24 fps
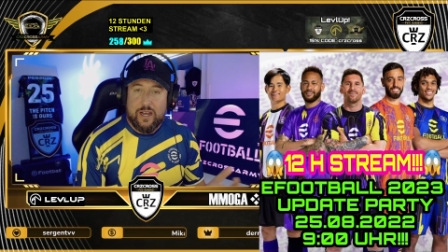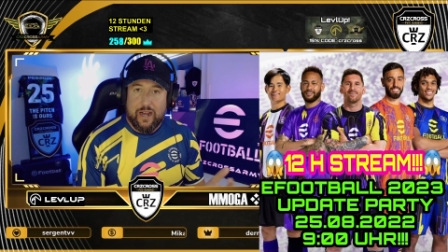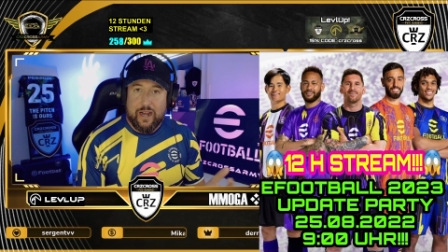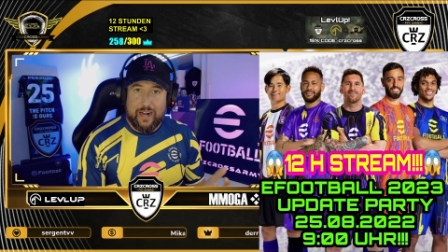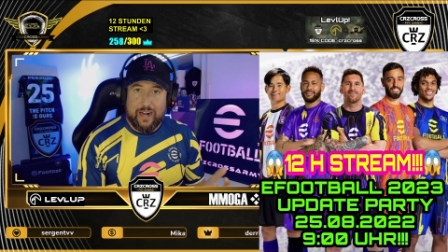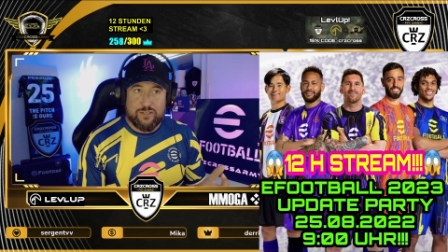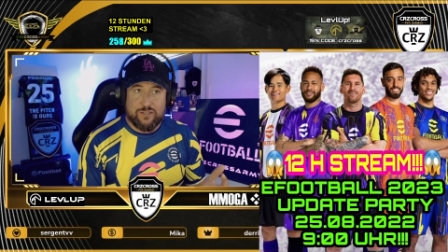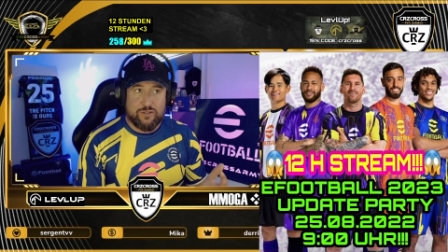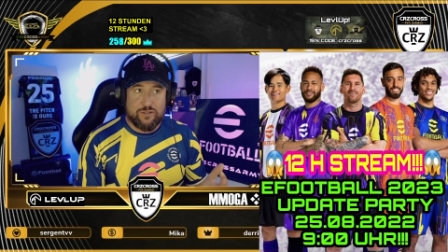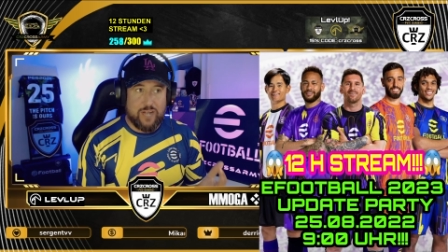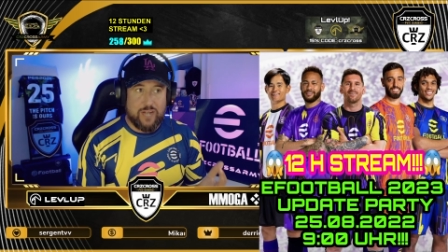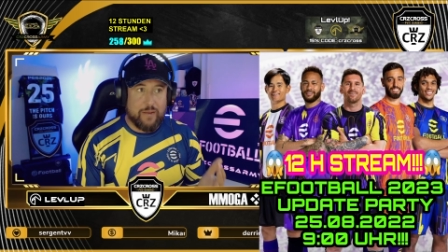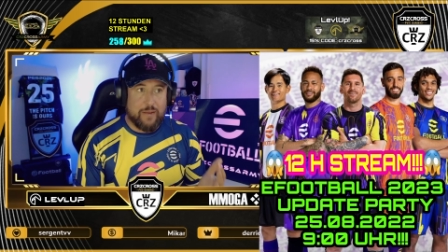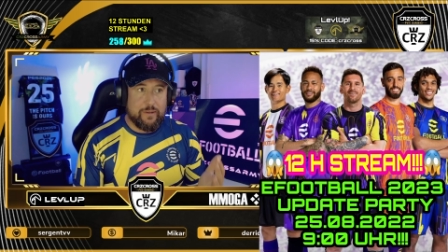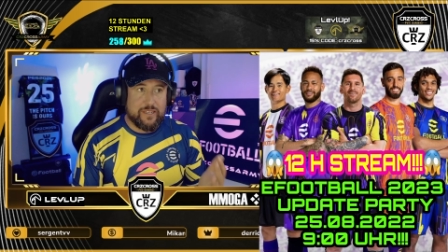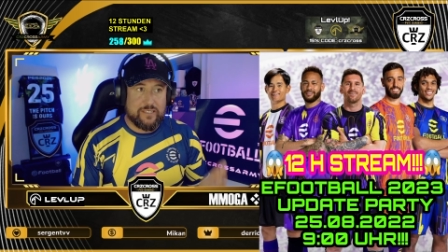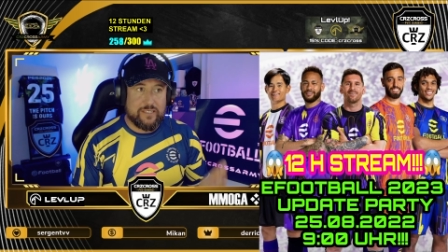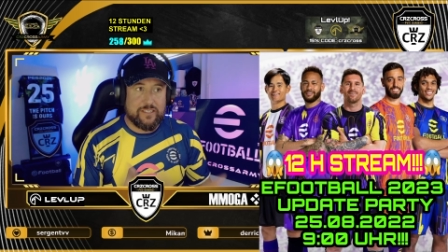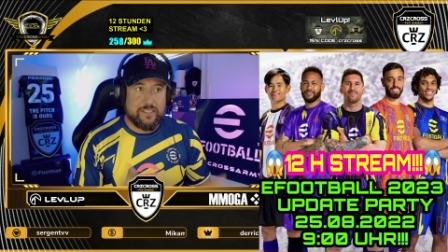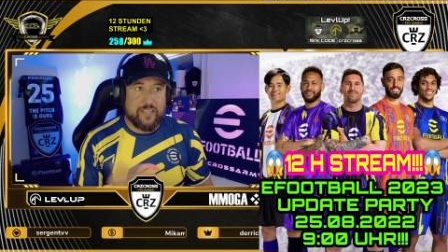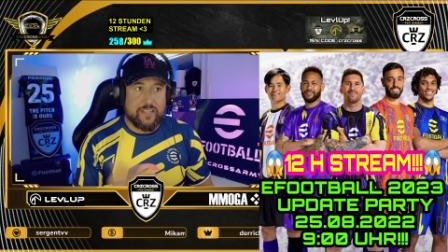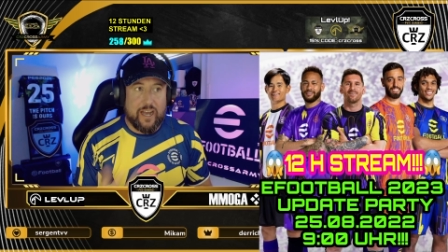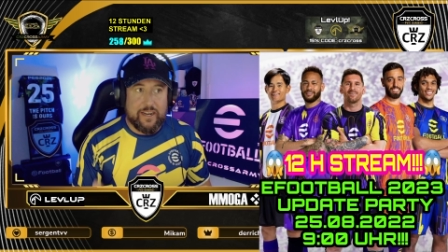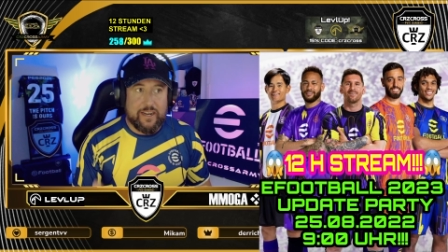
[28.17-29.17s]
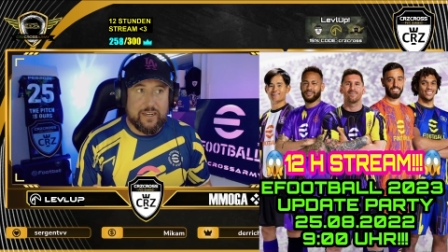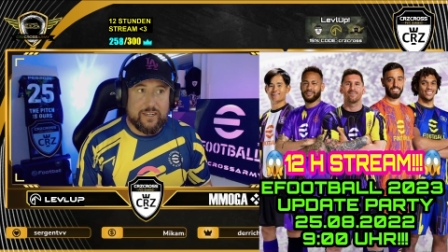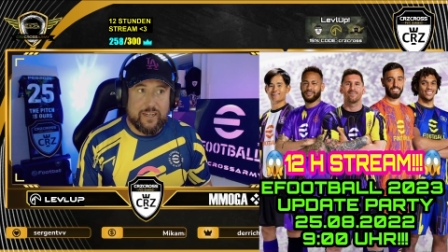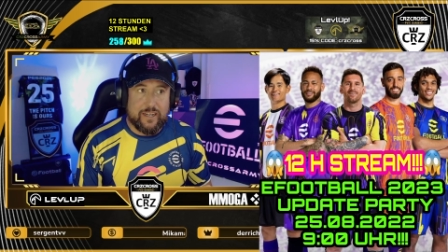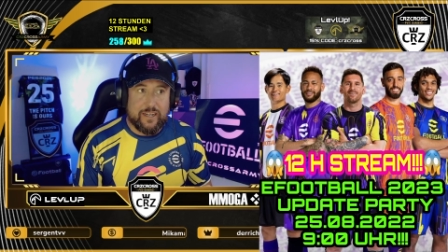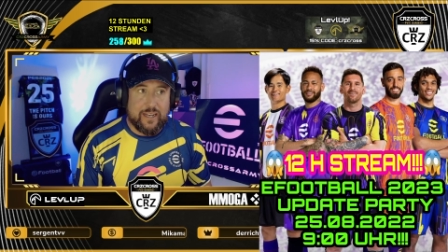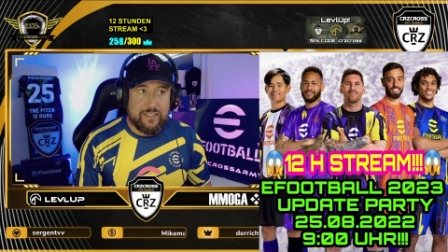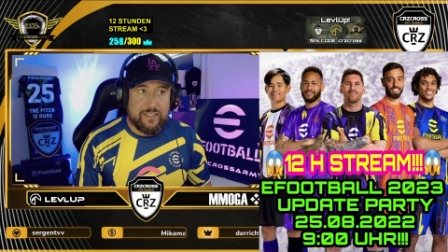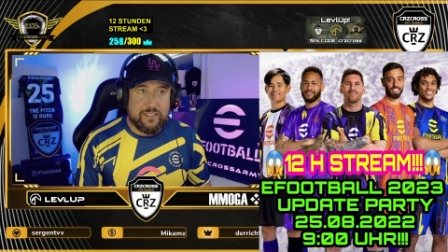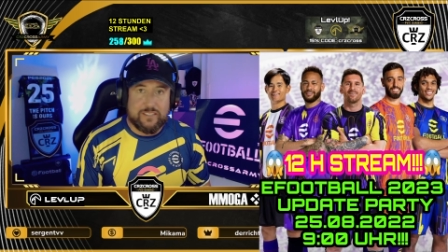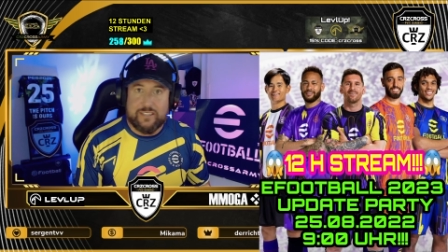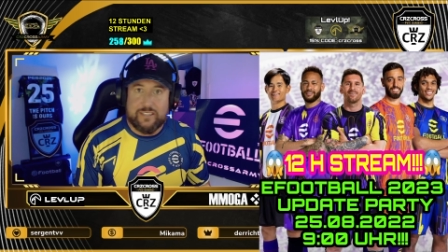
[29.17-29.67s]
Also damit hätte keiner
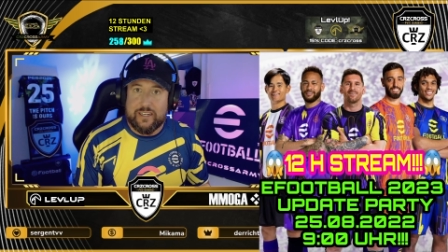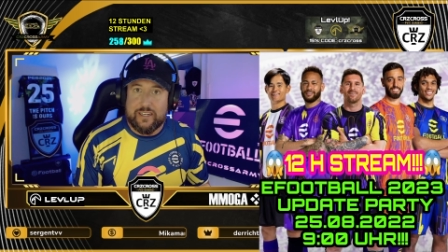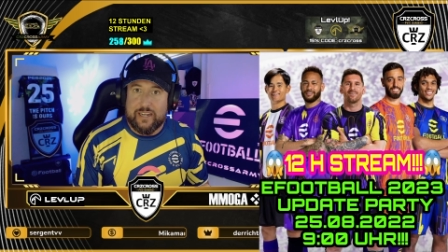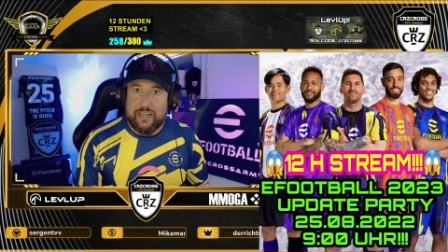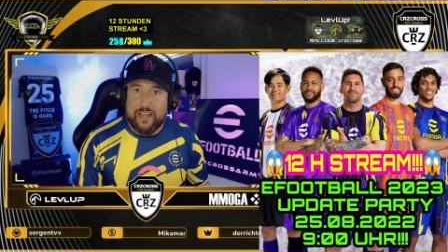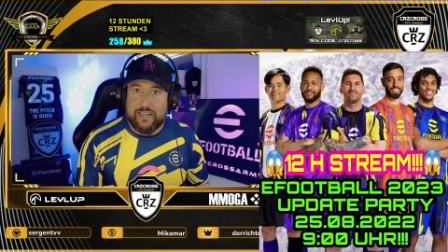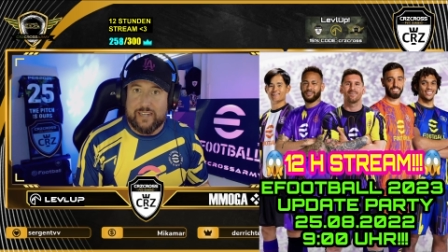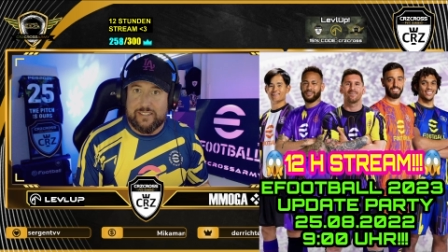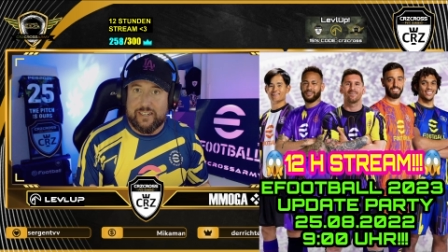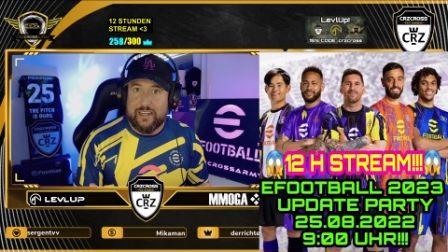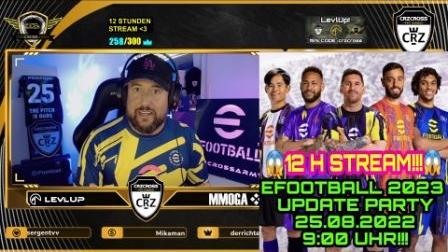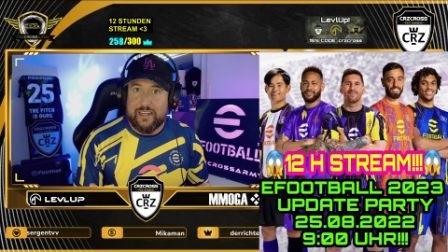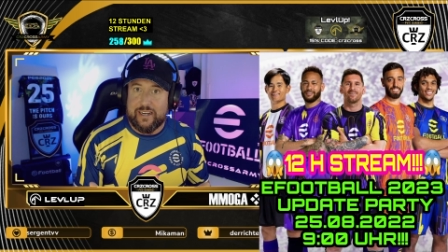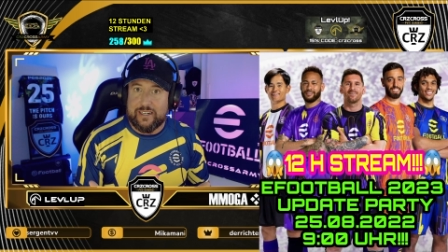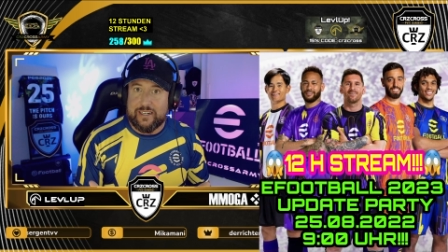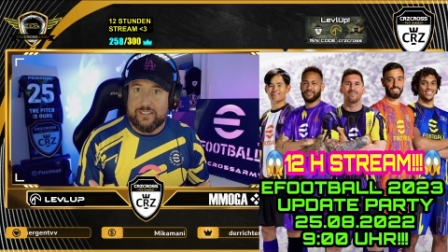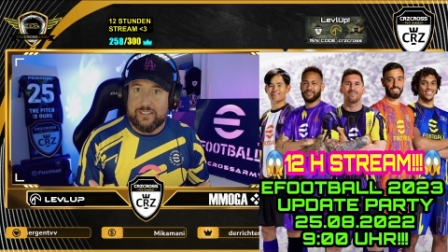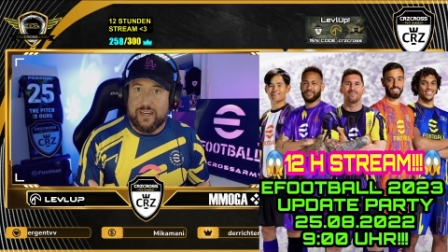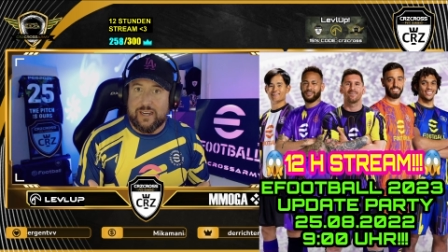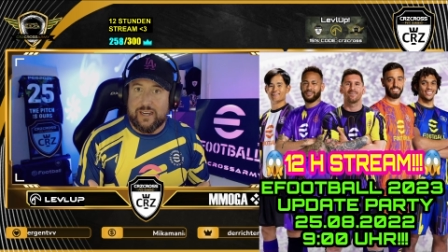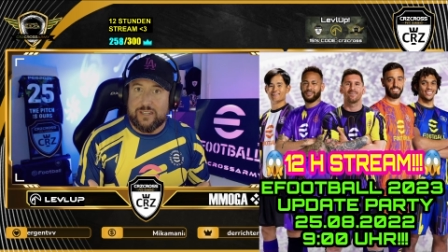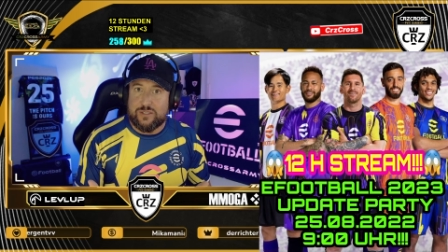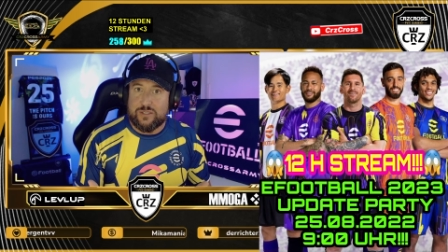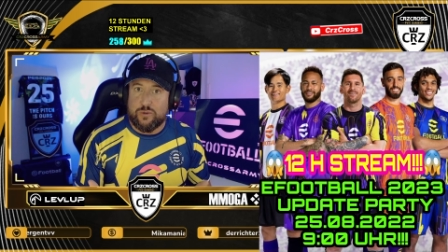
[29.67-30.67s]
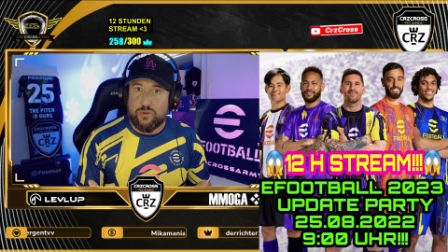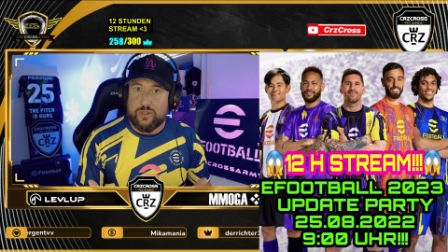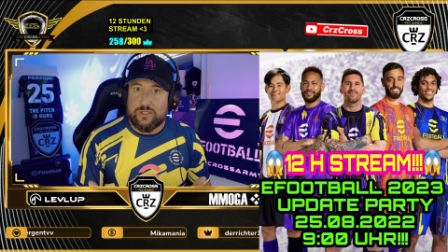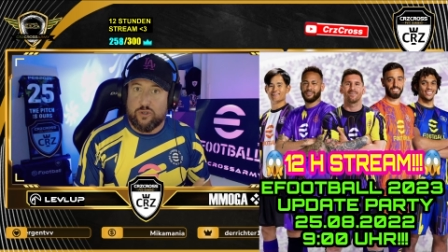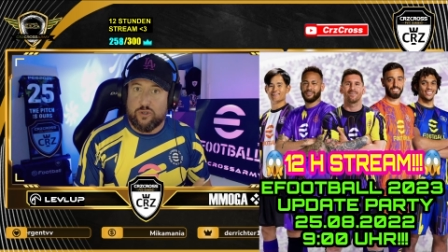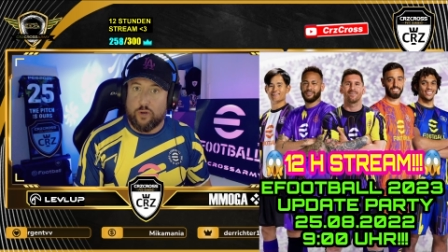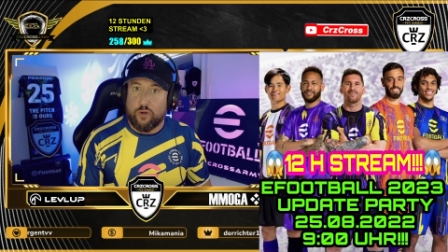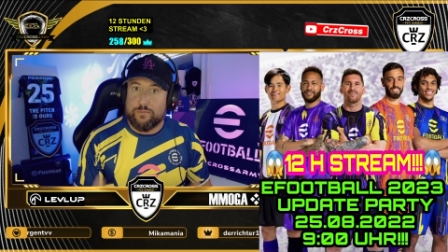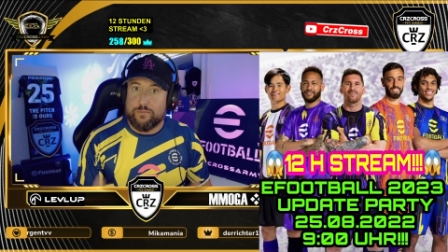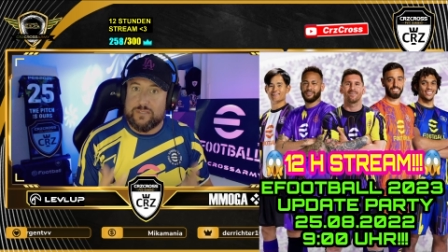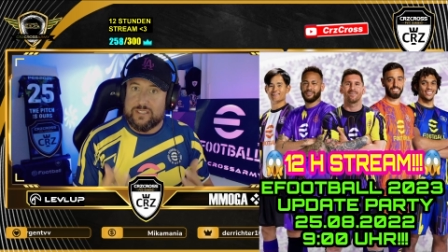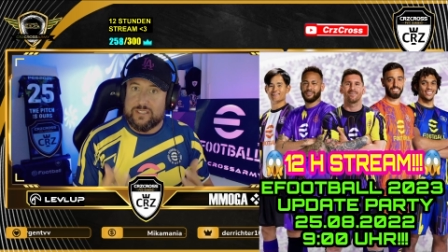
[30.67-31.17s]
gerechnet. Jeder hätte eher gesagt, so es
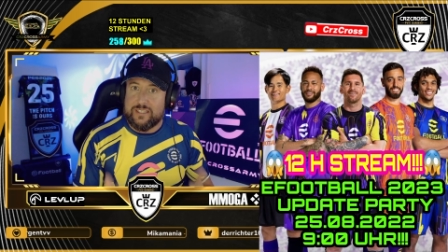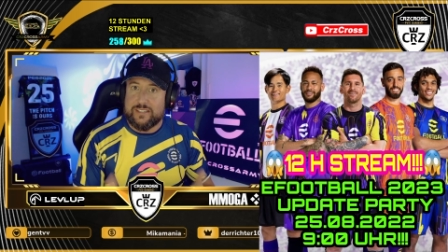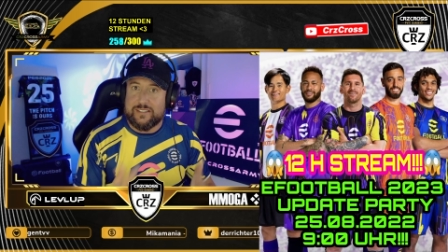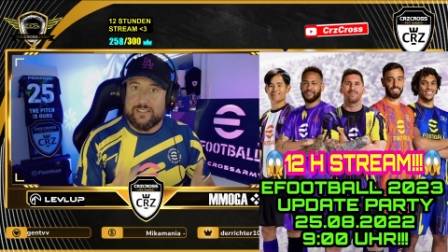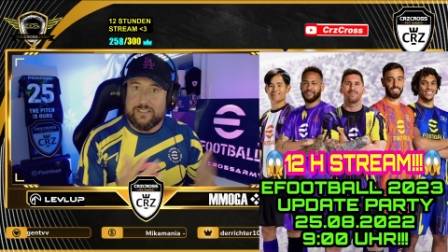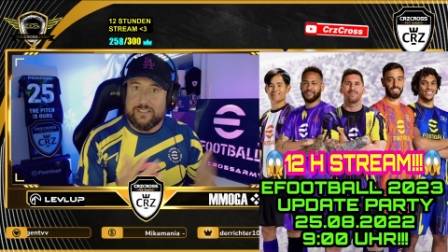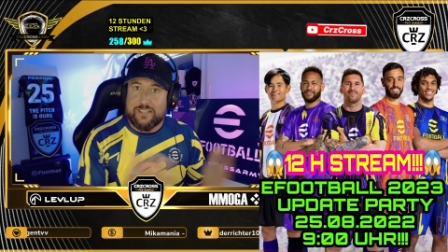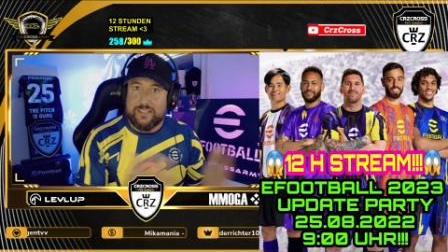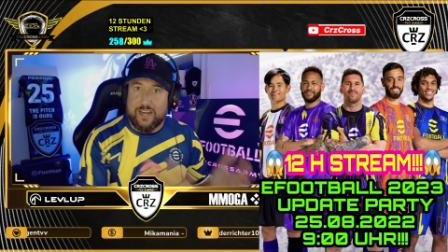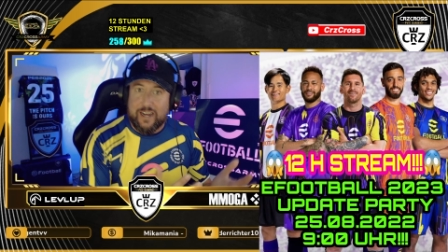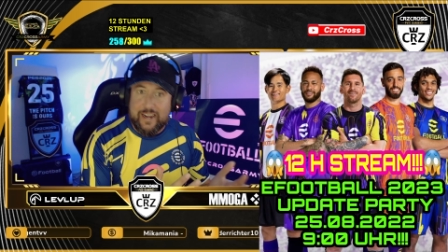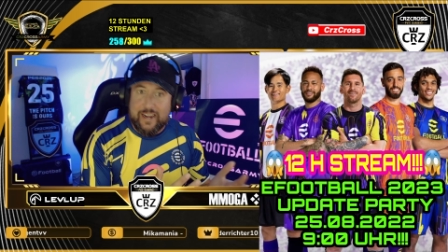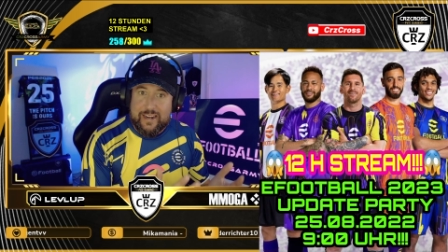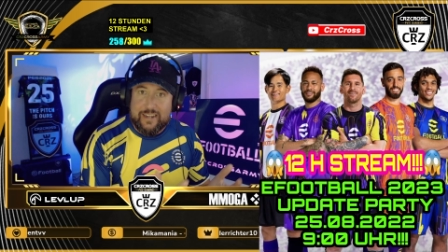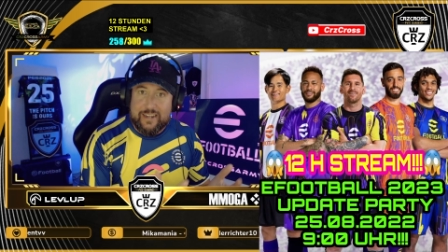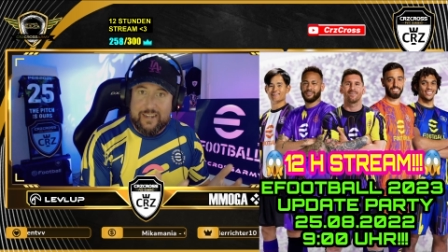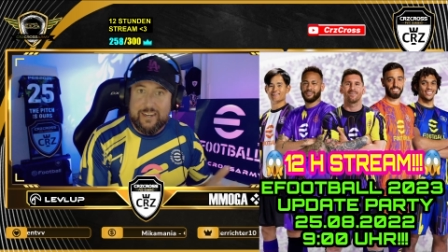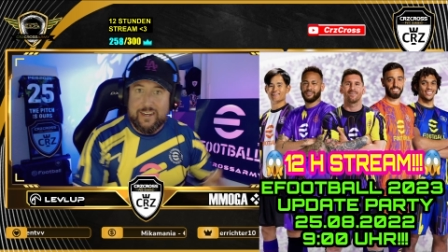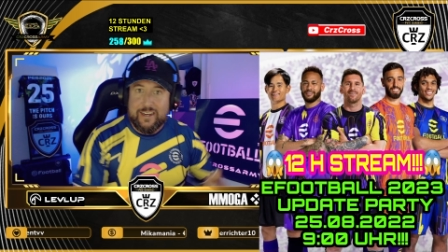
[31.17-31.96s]
kommt Season 3.